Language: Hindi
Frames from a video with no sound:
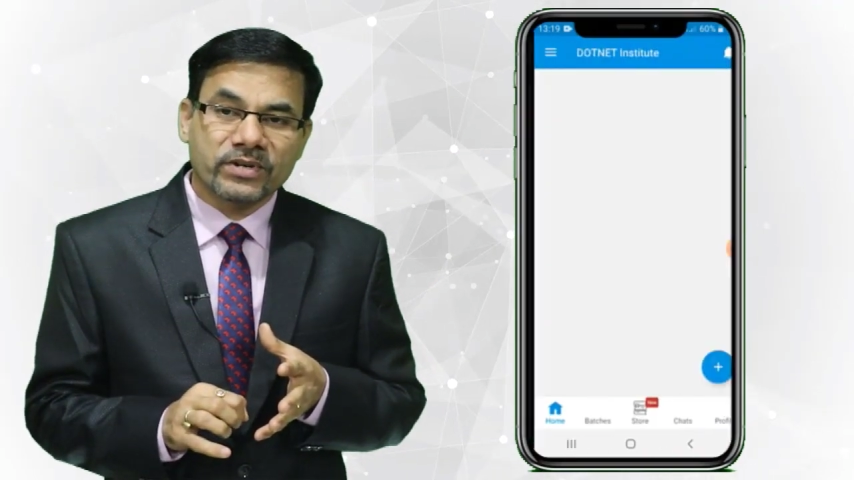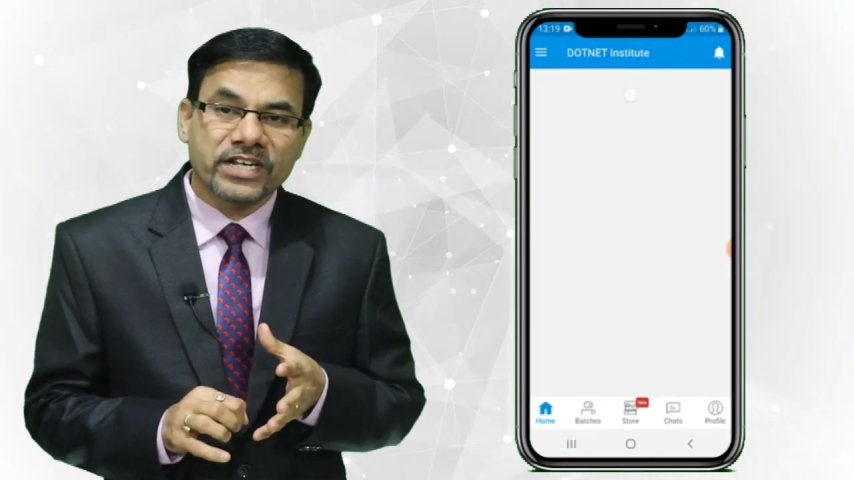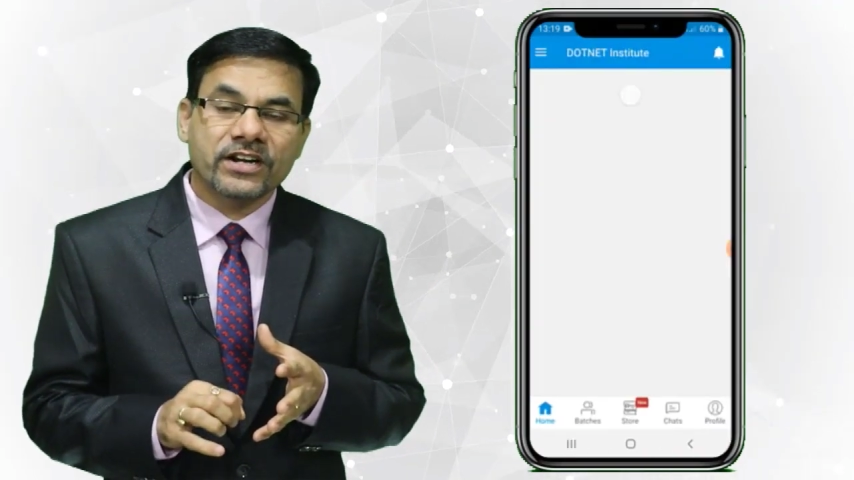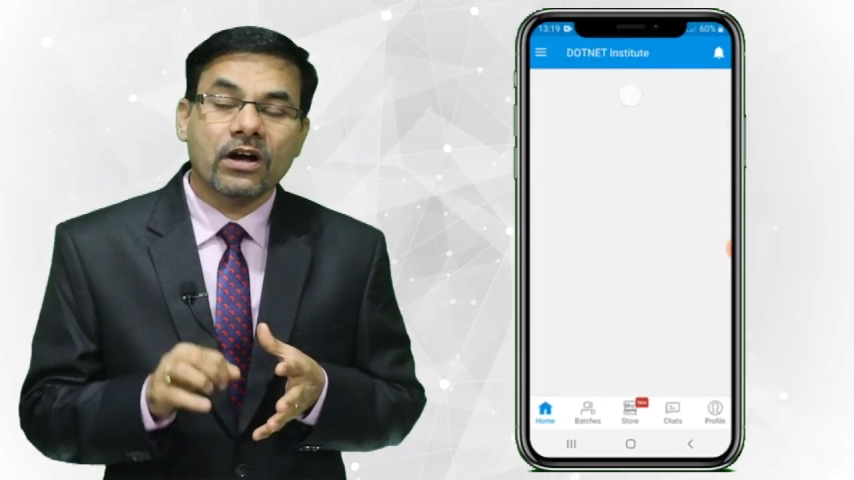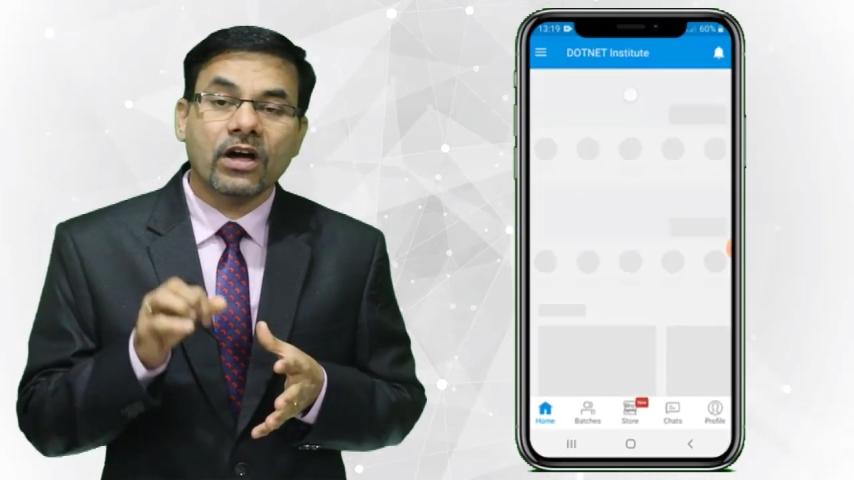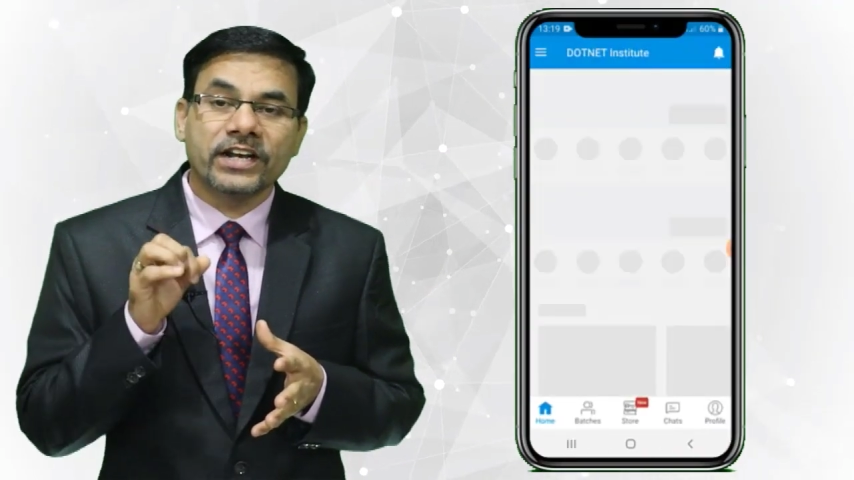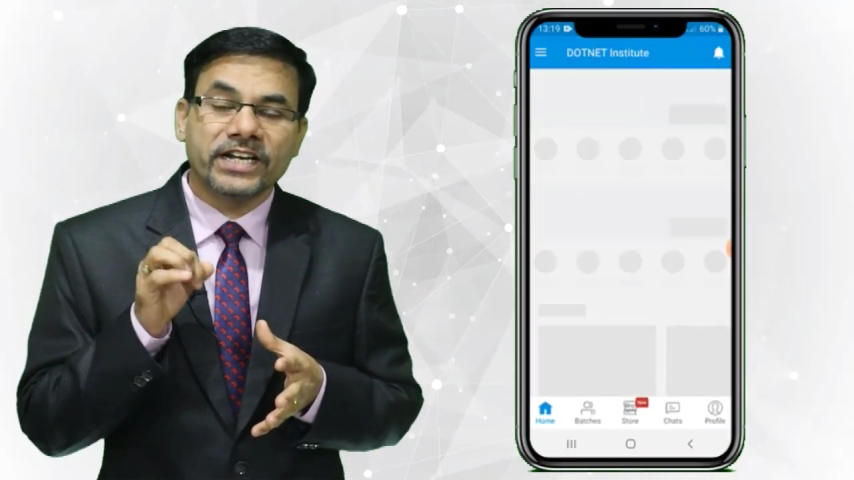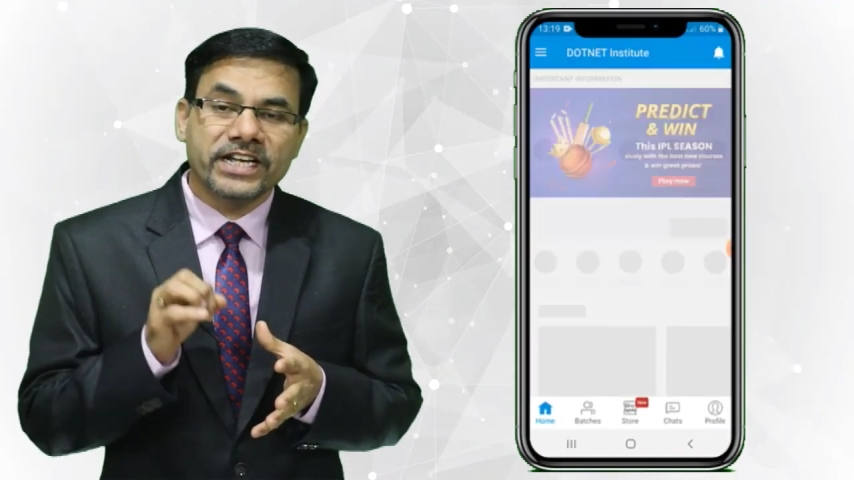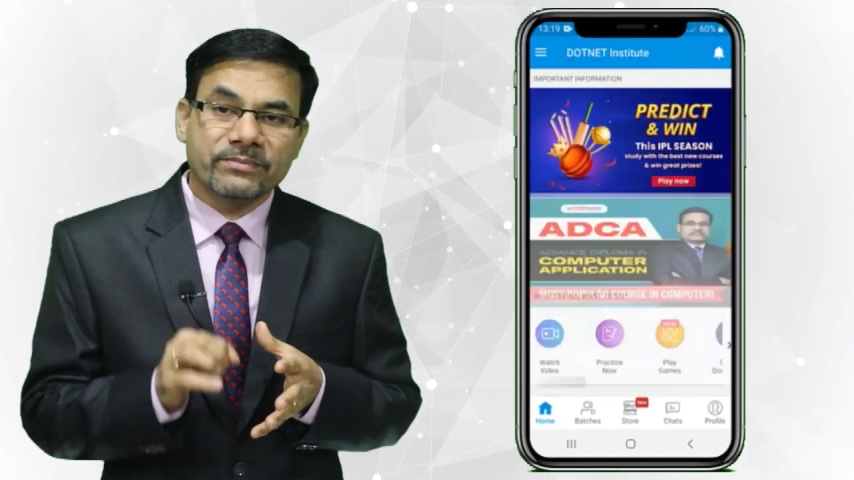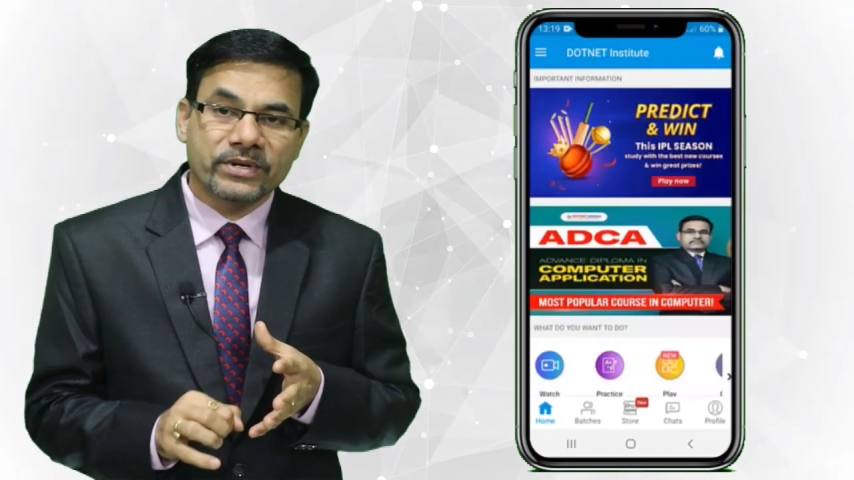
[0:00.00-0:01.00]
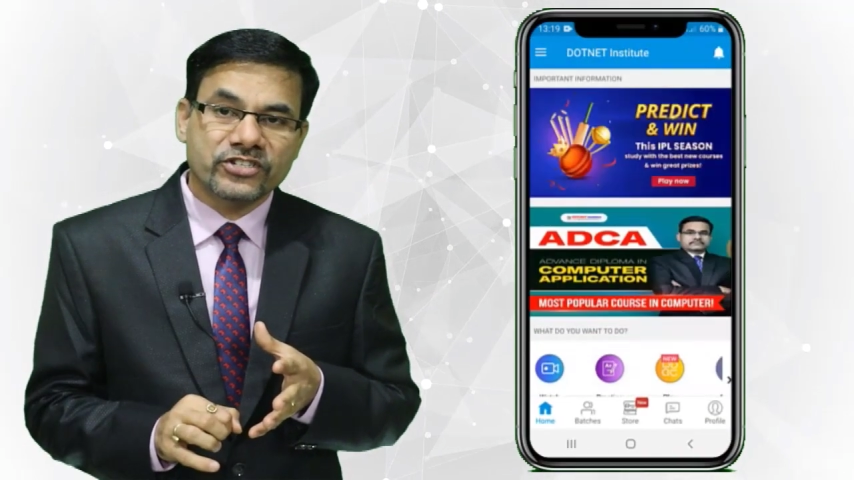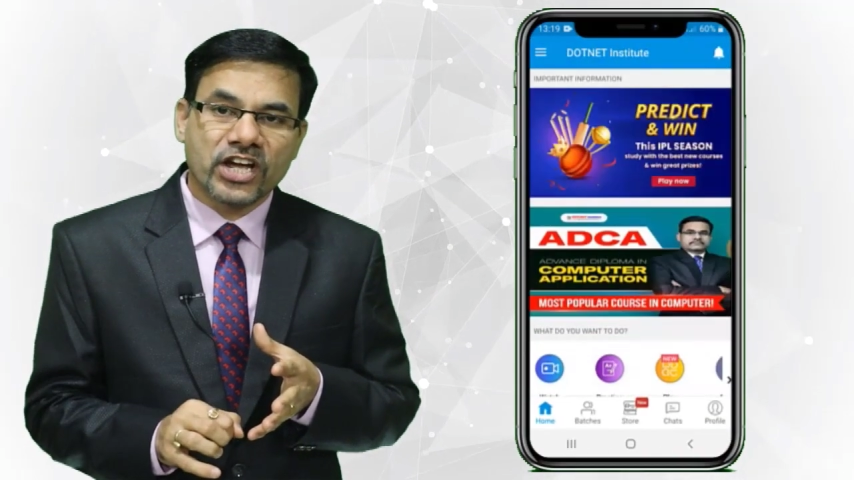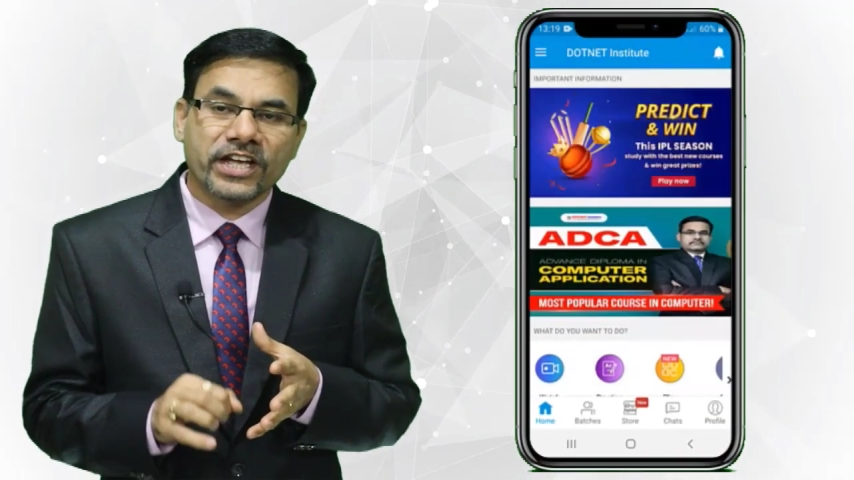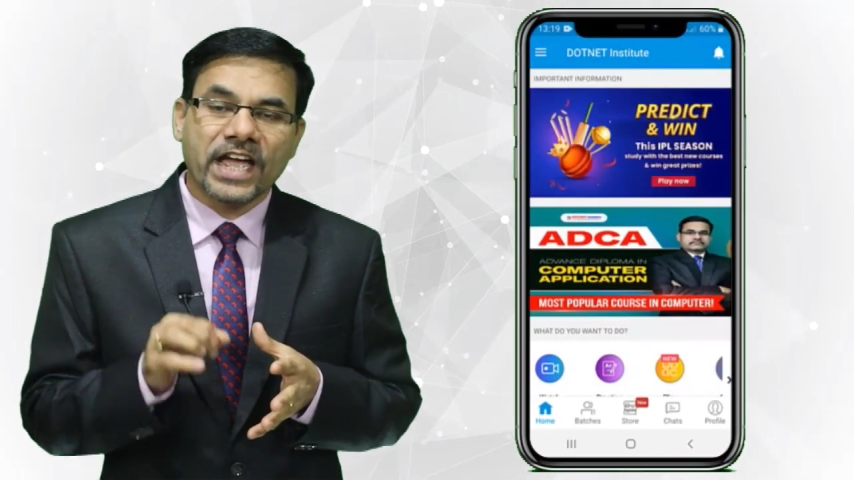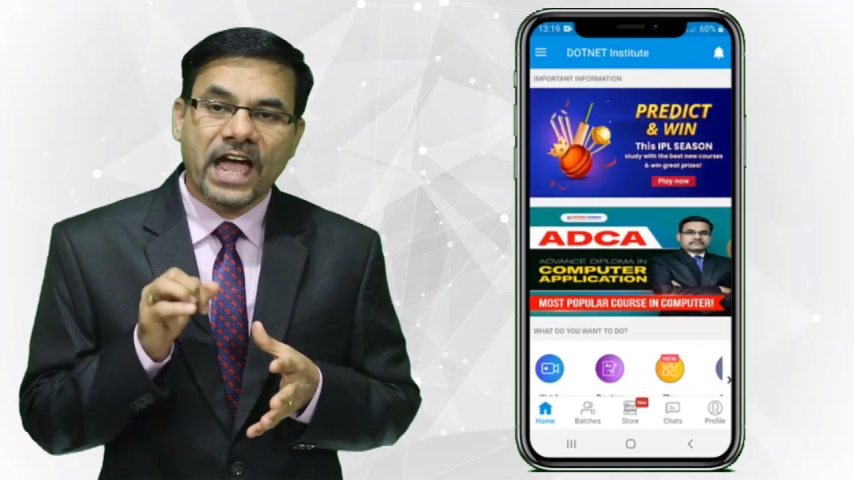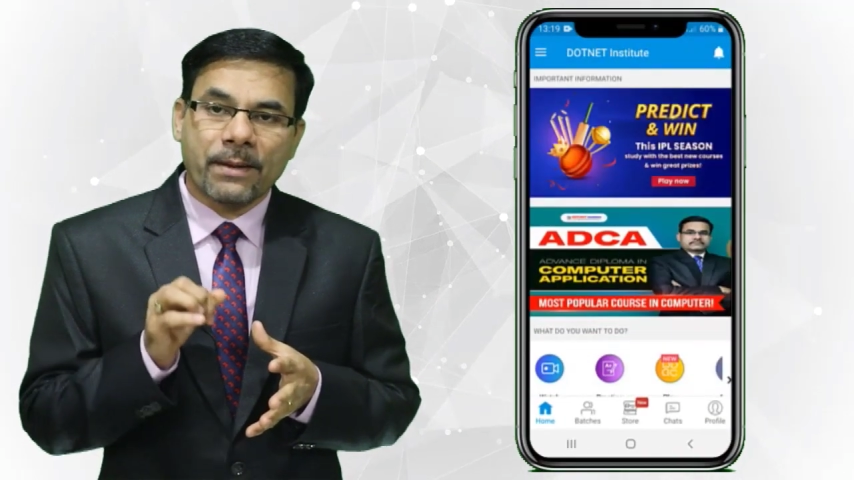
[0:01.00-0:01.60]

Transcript: मिले मिलेगा लिंक पे जाएं